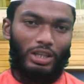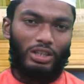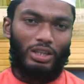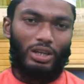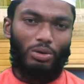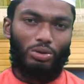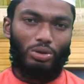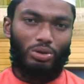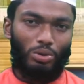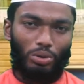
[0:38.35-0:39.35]
একটা
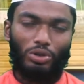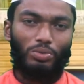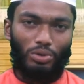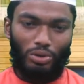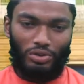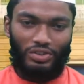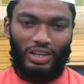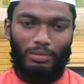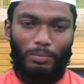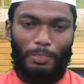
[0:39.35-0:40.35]
অত্যন্ত গুরুত্বপূর্ণ
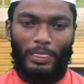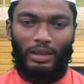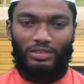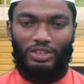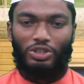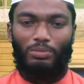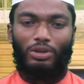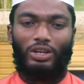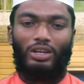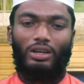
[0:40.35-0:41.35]
সিয়াম যে
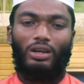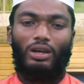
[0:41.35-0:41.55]
সম্পর্কে